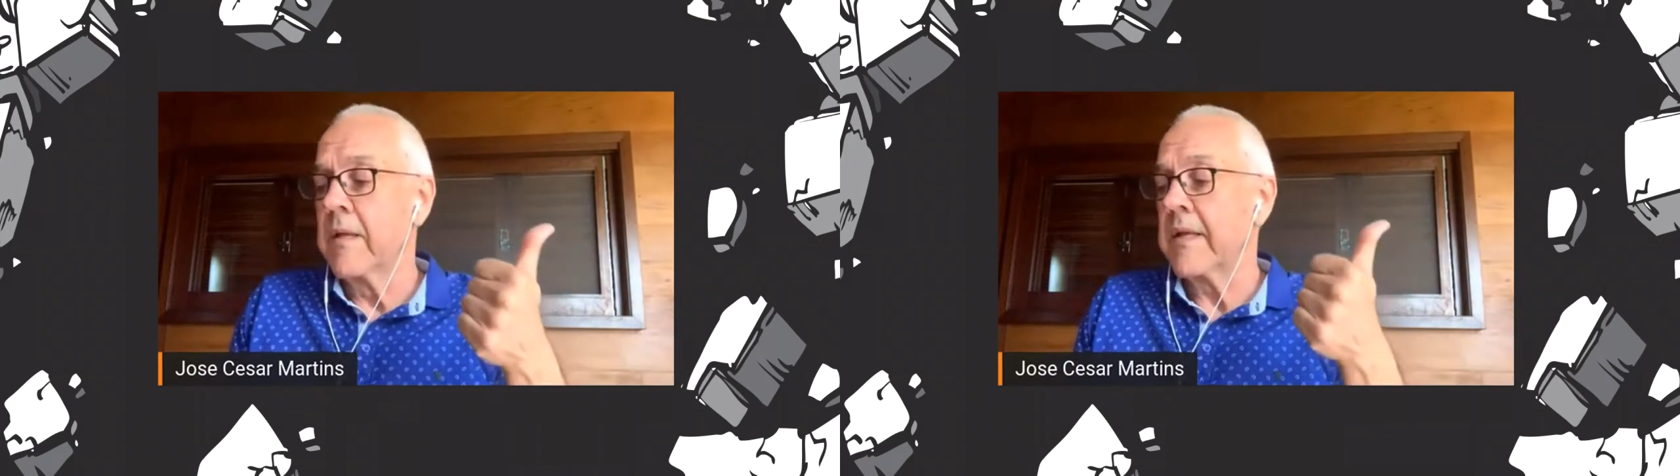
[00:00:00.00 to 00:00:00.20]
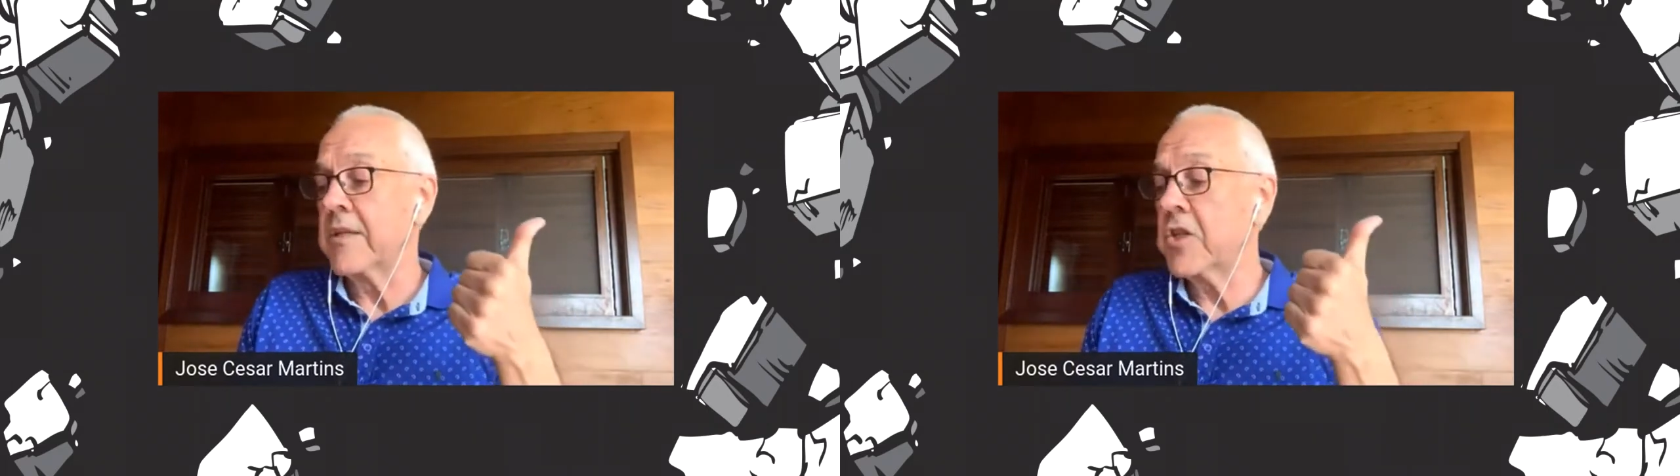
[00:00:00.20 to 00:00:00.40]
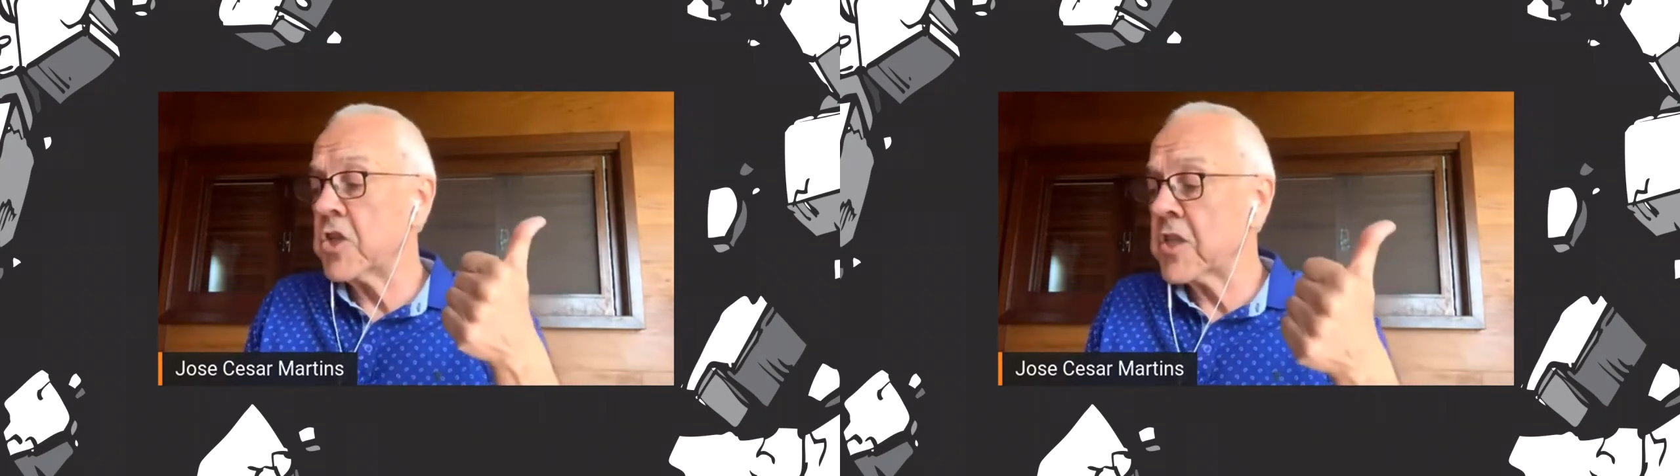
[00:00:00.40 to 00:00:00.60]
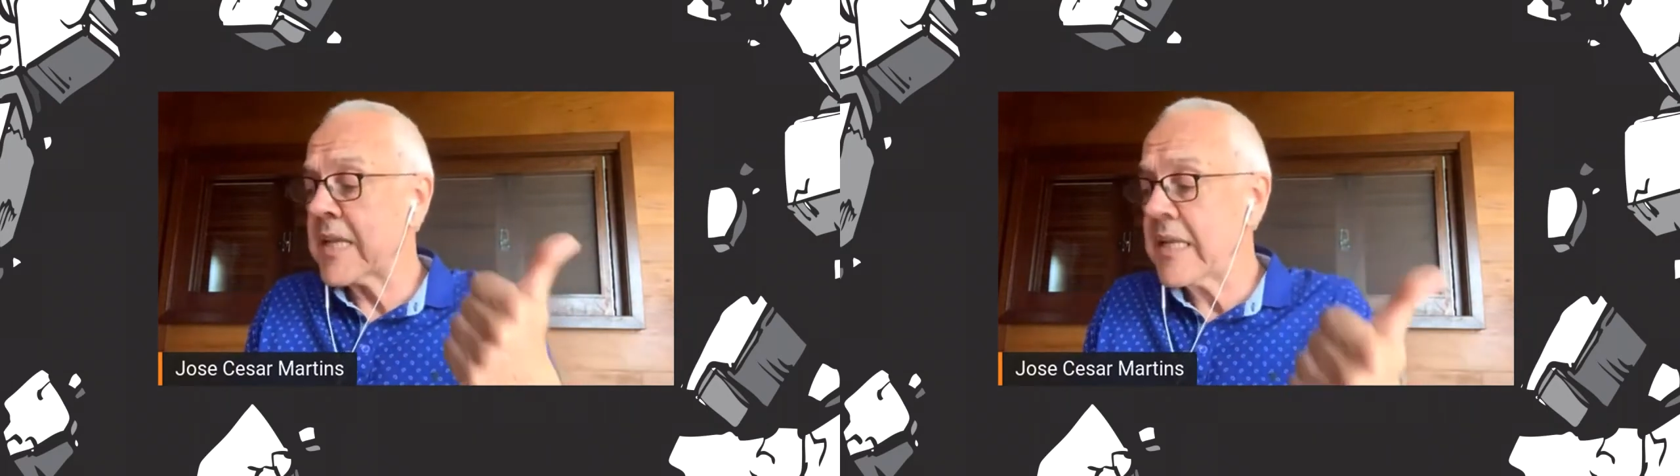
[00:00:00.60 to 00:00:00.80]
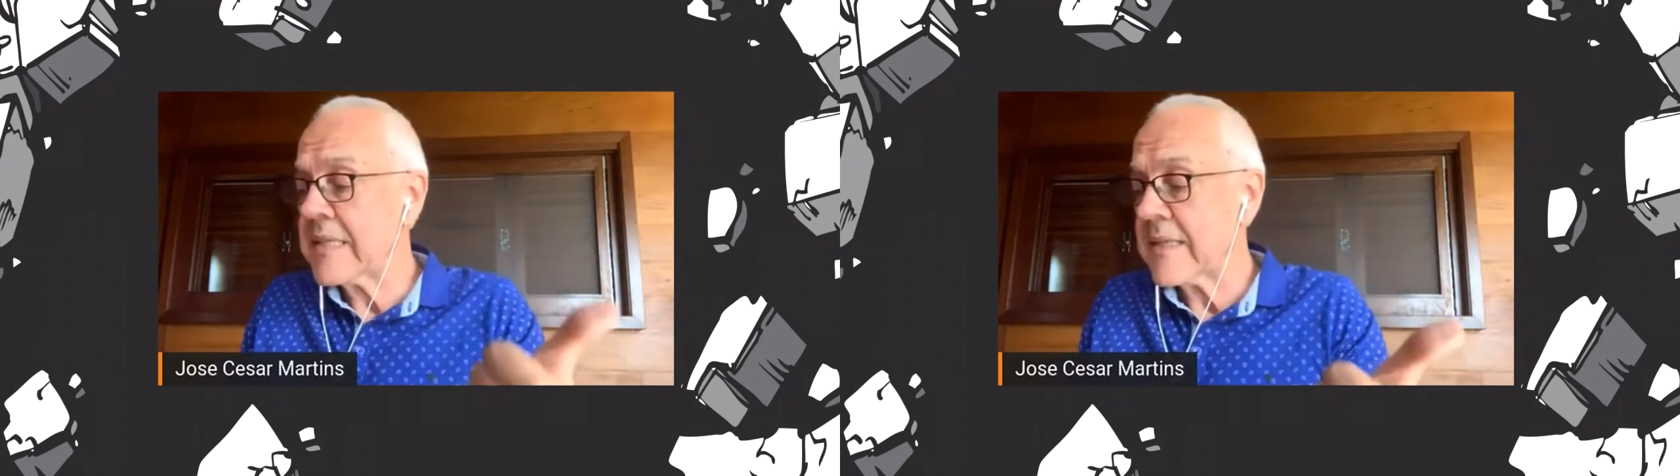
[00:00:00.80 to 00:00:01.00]
da
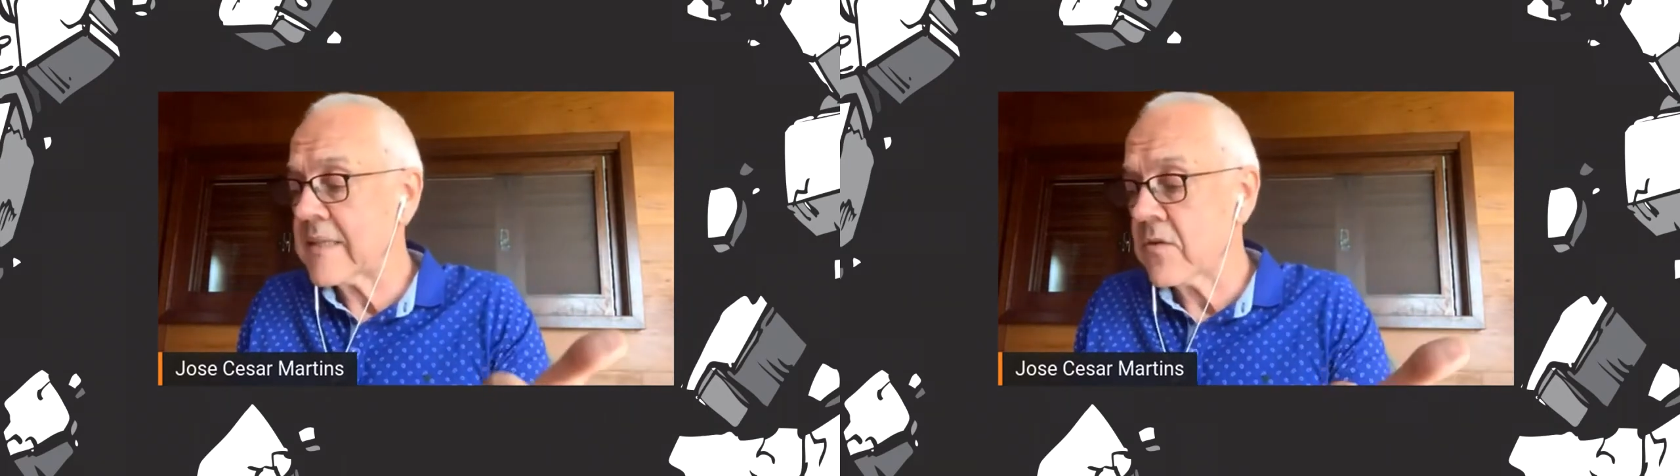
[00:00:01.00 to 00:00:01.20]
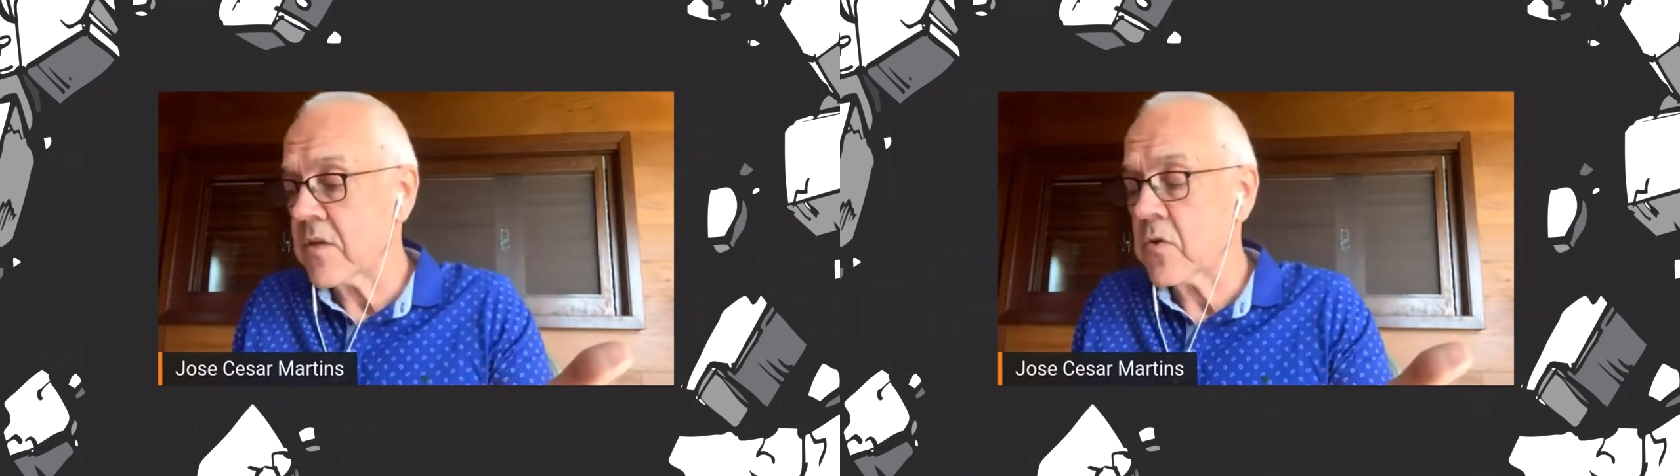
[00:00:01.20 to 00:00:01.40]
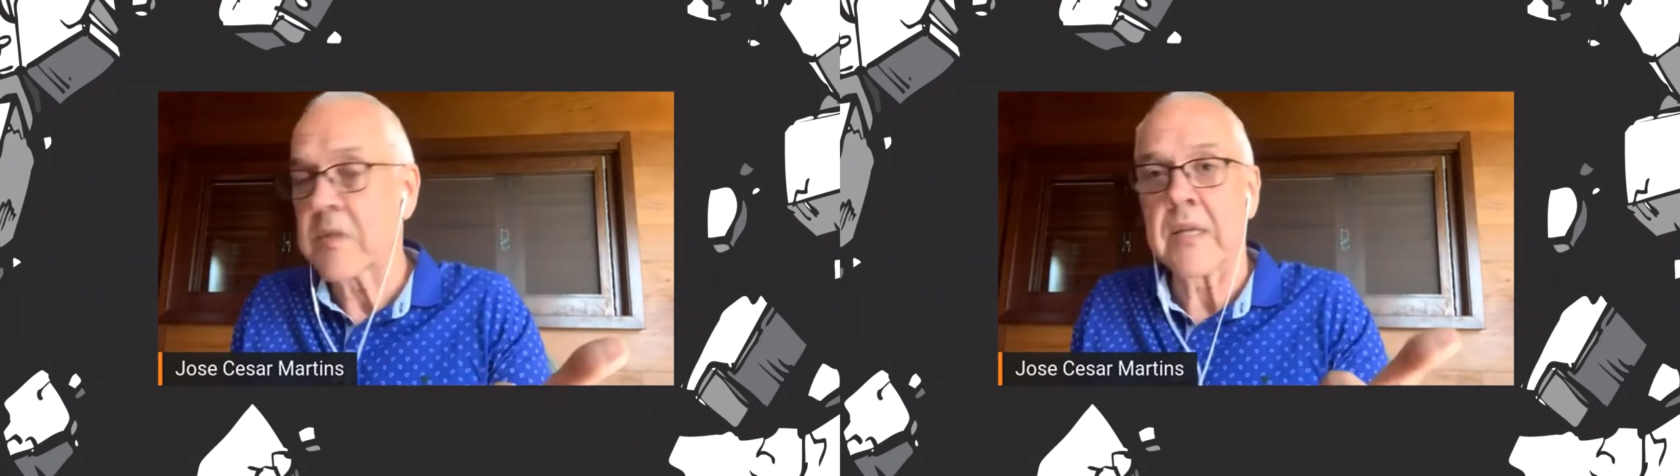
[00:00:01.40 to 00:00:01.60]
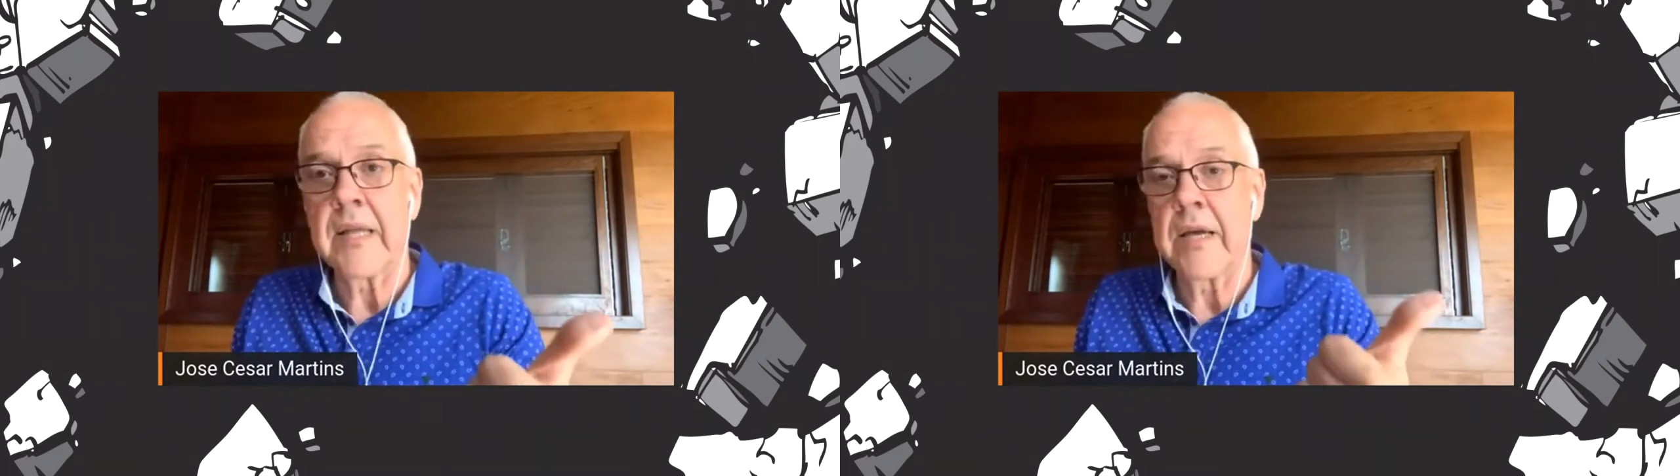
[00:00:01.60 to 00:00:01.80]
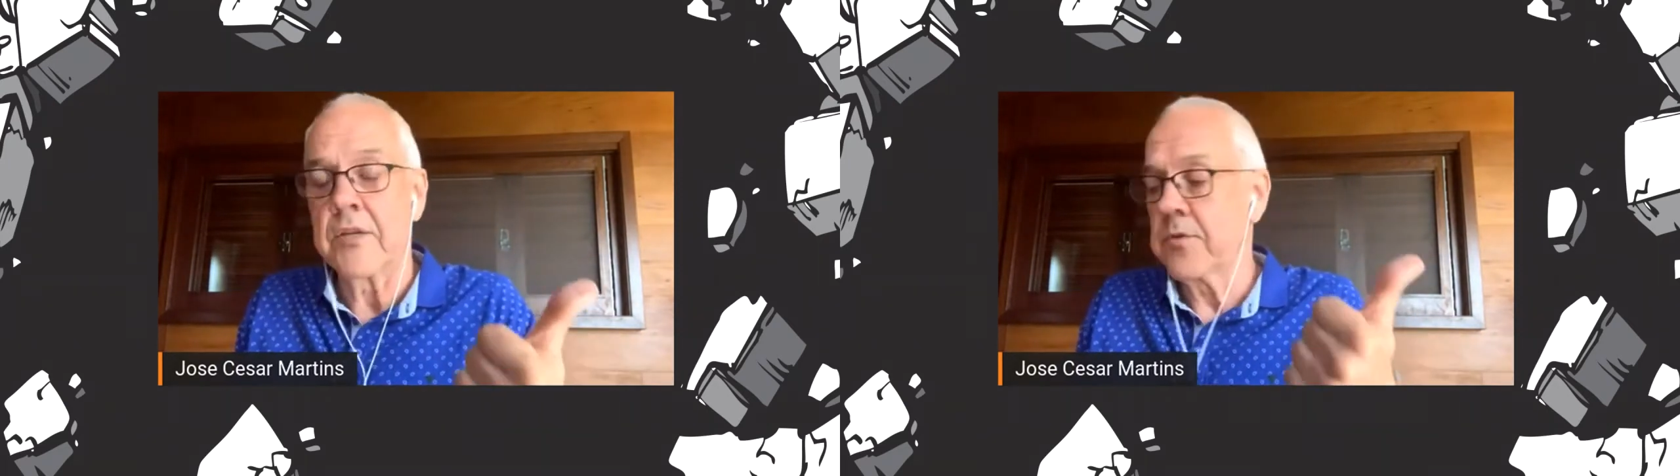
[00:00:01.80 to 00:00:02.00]
digitalização da
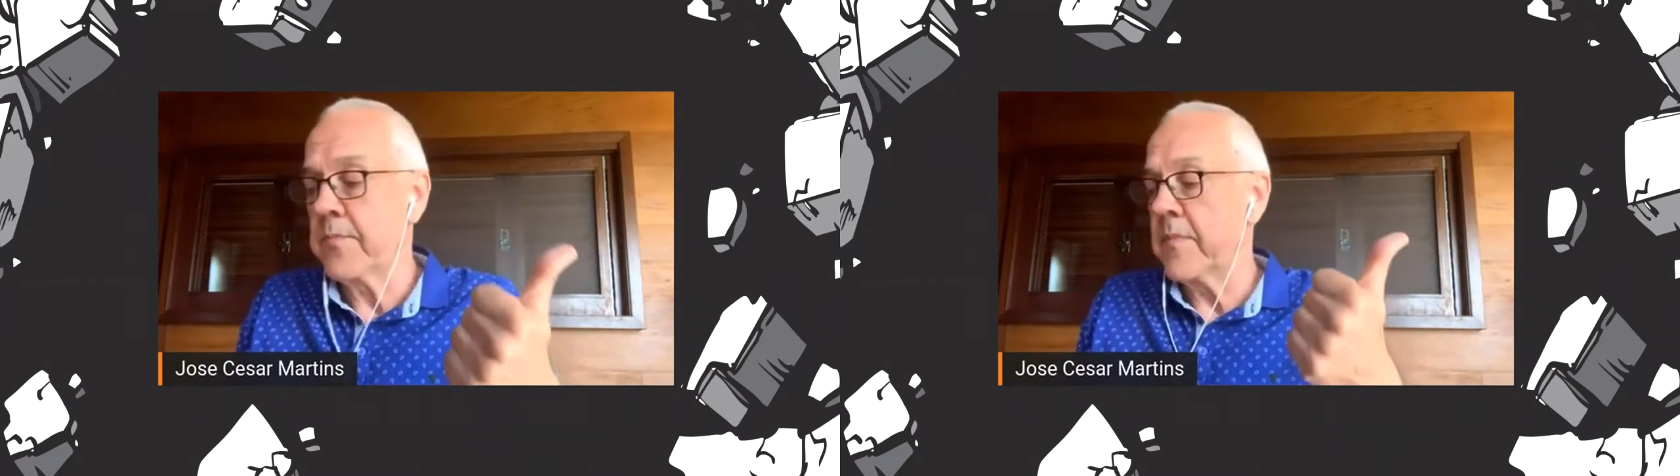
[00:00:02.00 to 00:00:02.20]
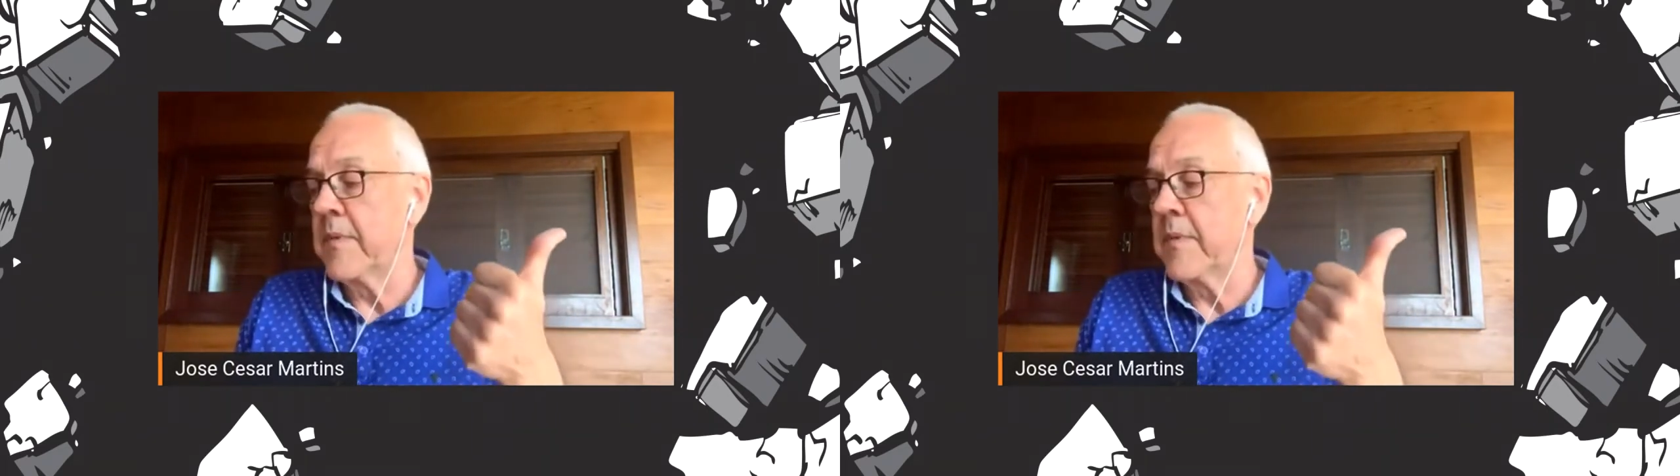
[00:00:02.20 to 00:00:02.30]
sociedade,